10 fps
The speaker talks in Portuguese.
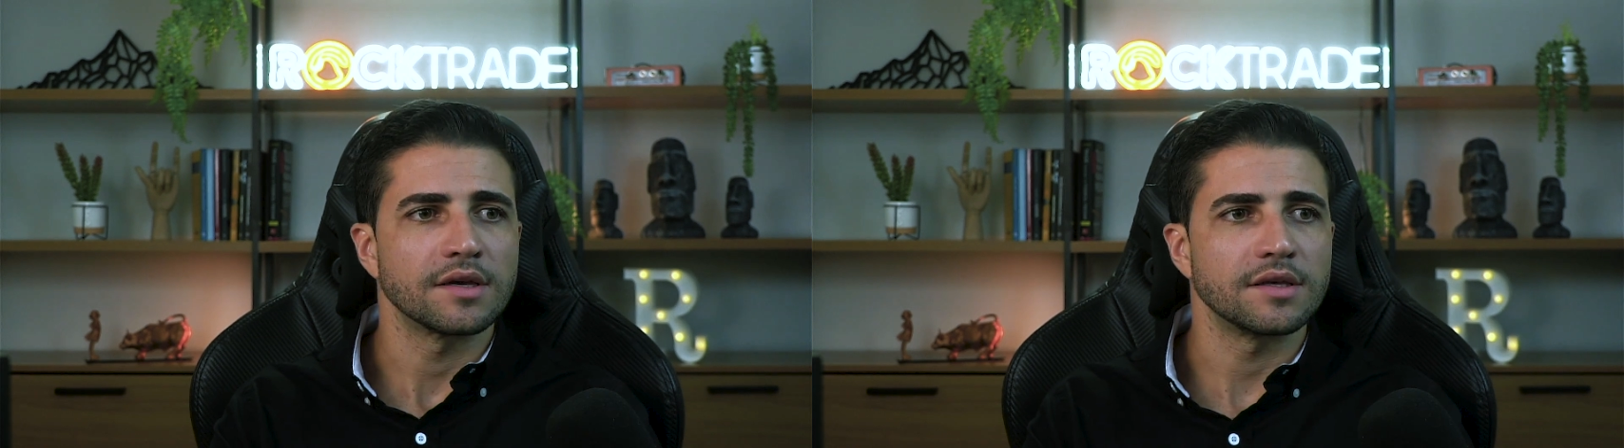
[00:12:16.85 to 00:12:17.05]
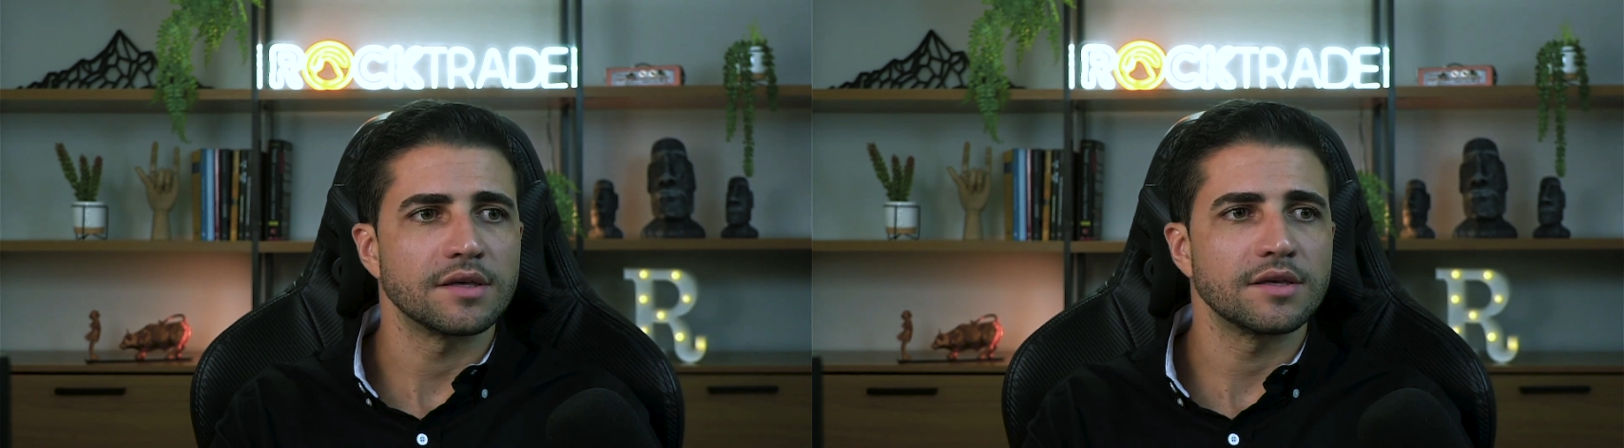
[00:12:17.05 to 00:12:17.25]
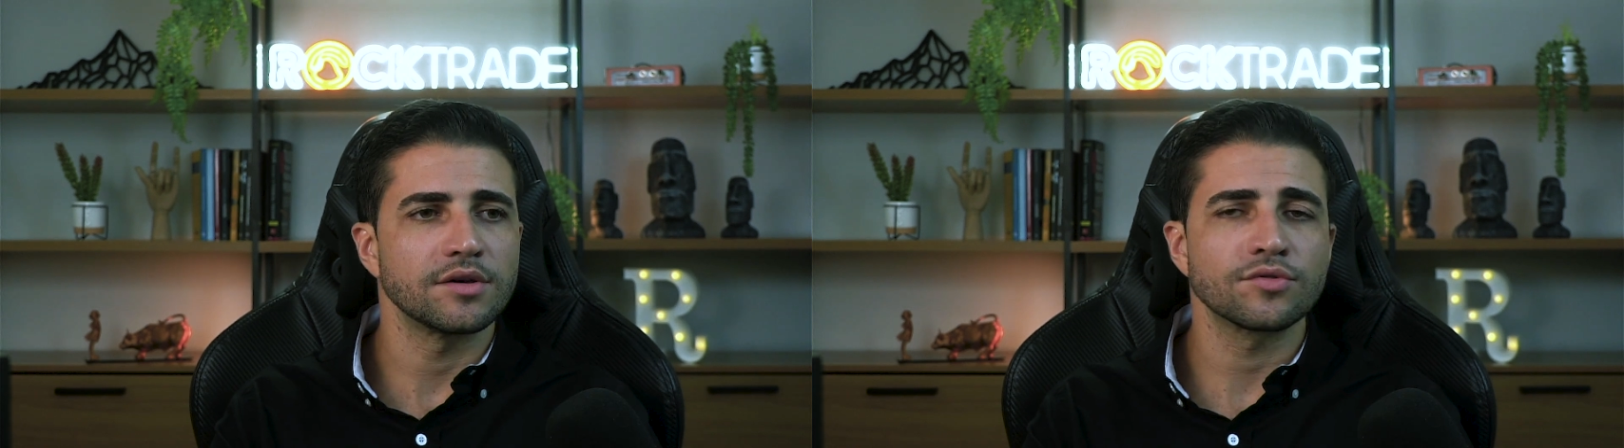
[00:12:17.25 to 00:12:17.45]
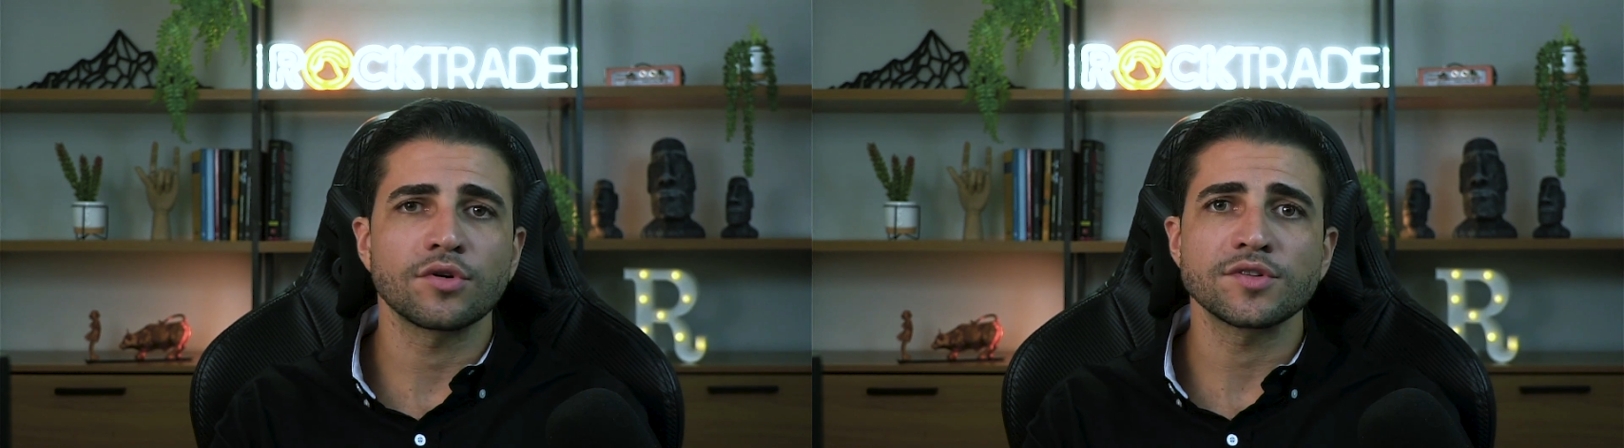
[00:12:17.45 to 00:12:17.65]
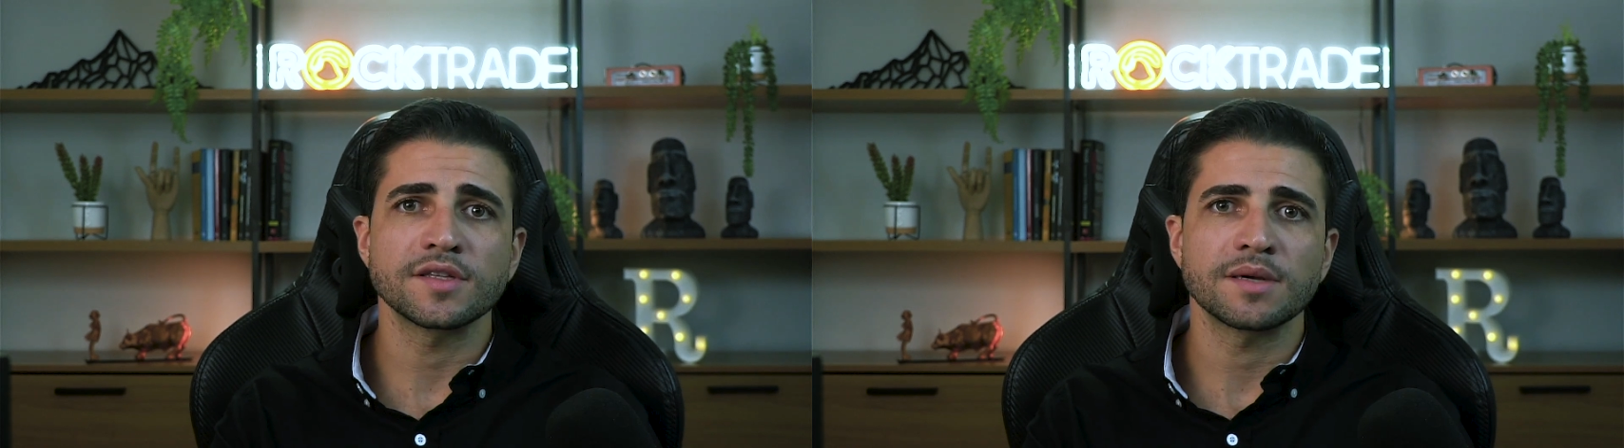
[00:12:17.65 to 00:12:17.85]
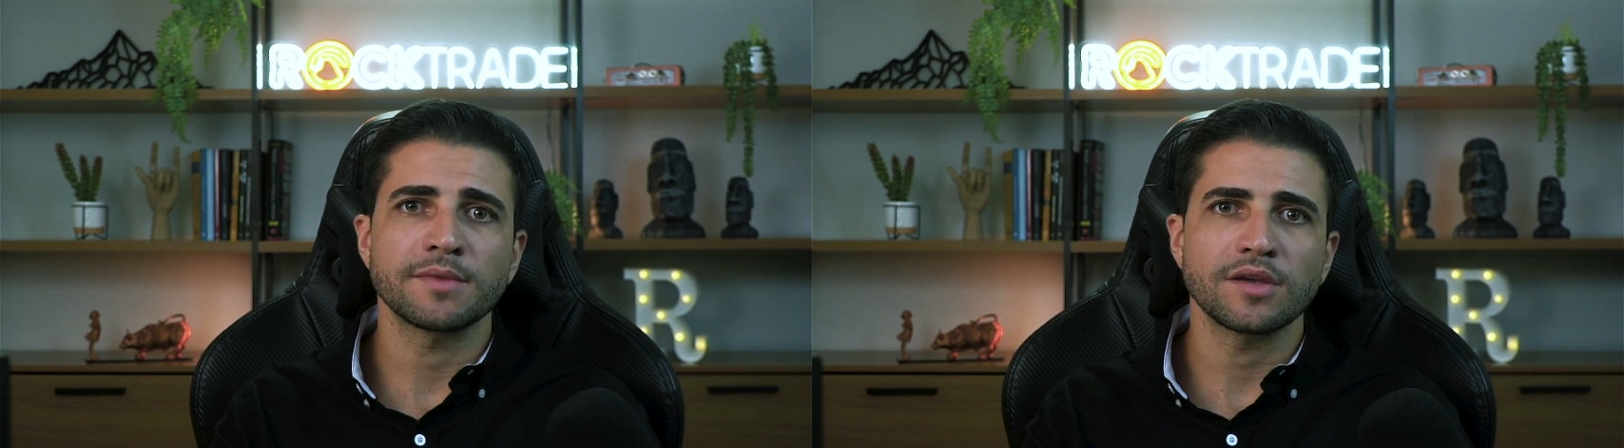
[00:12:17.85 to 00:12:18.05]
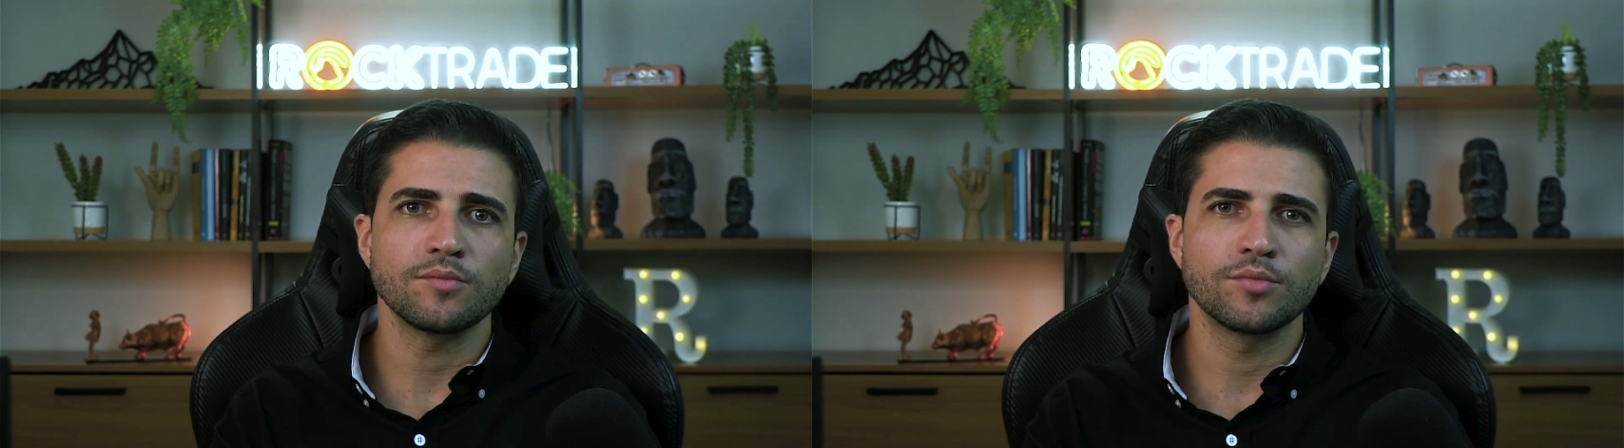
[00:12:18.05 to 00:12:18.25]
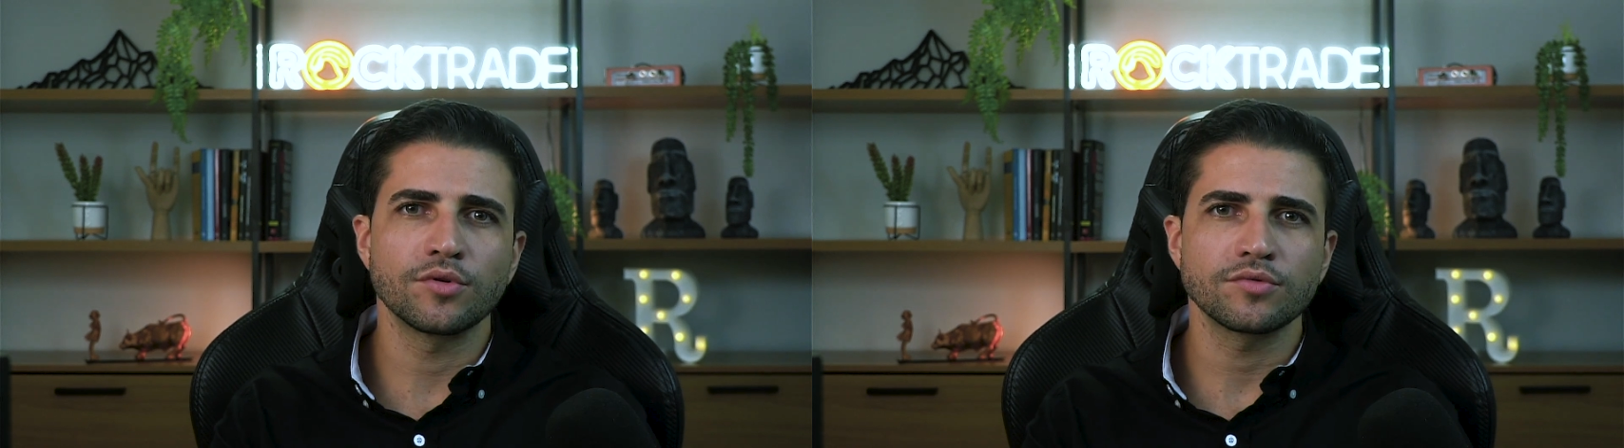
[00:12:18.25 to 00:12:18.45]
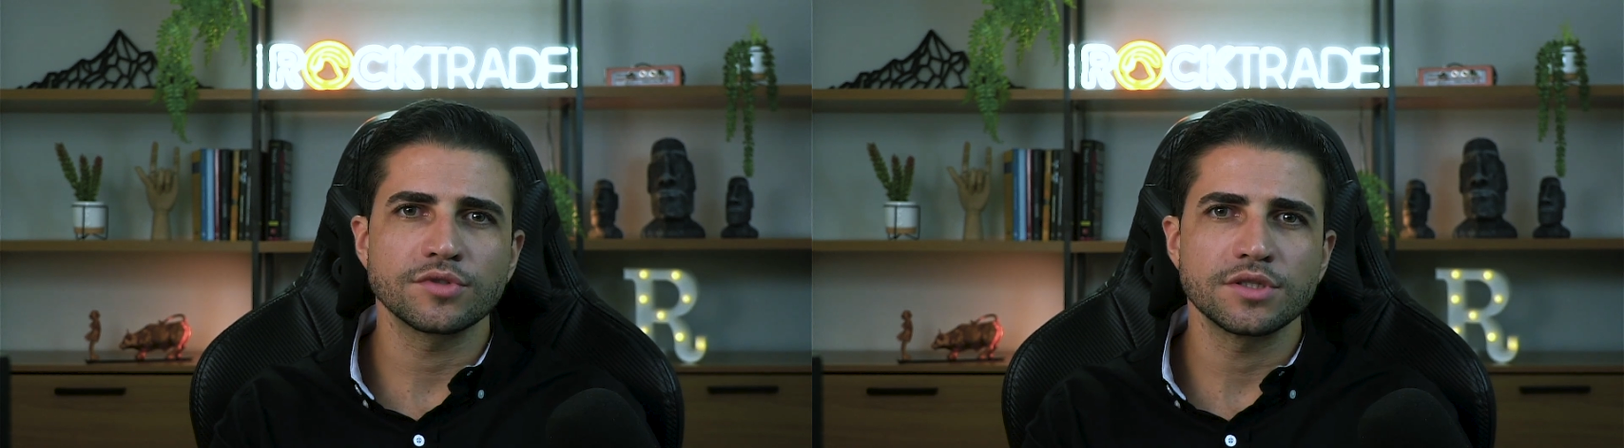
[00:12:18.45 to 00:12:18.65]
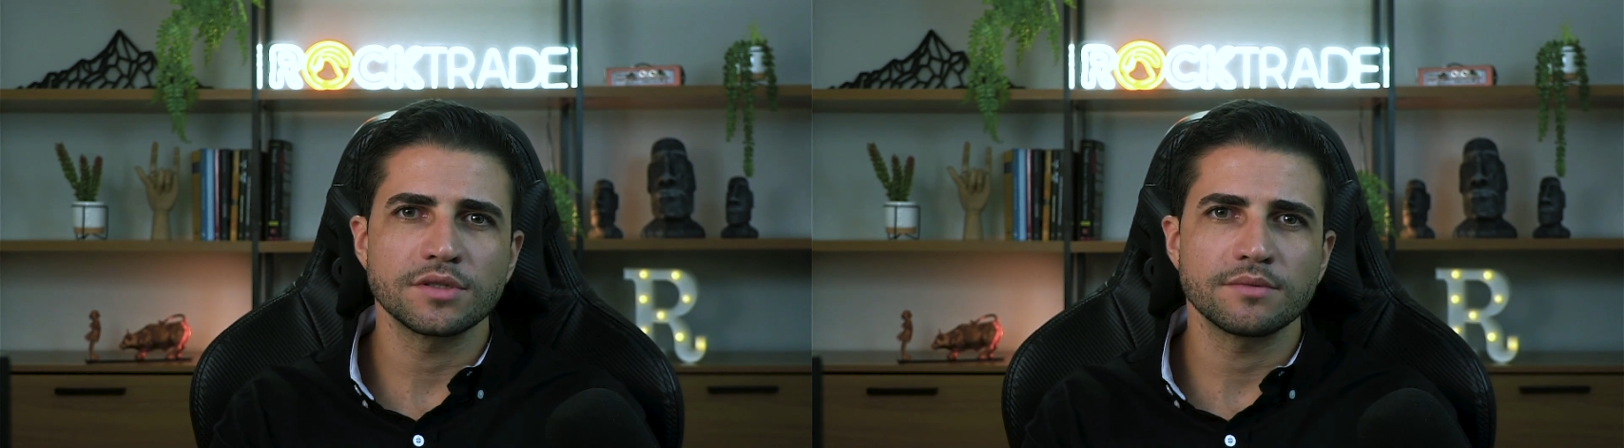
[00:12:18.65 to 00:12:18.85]
E eu trouxe também um pouco
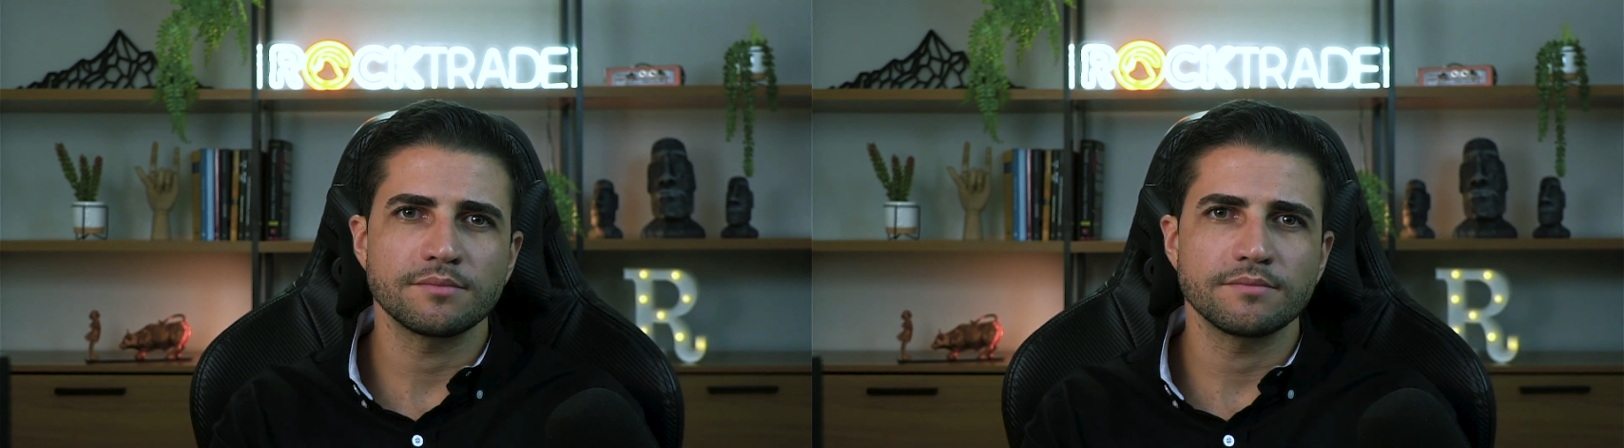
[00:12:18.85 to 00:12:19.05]
de